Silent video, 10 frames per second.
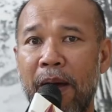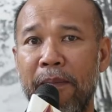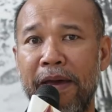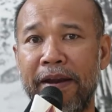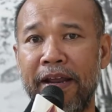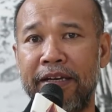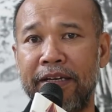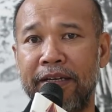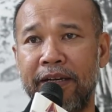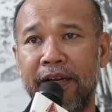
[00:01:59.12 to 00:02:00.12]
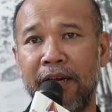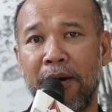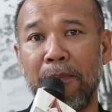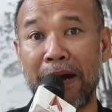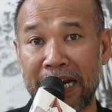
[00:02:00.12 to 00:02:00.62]
pameran
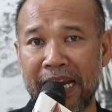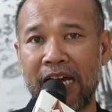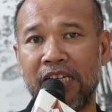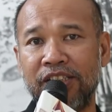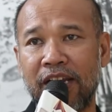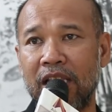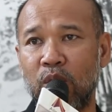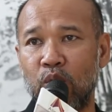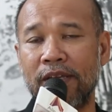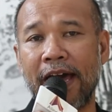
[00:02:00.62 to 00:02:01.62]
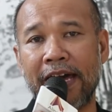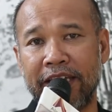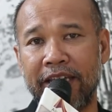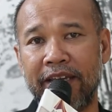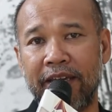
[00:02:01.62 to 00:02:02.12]
mengenang 100
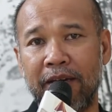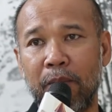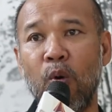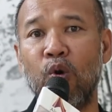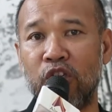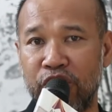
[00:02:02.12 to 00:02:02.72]
hari Bung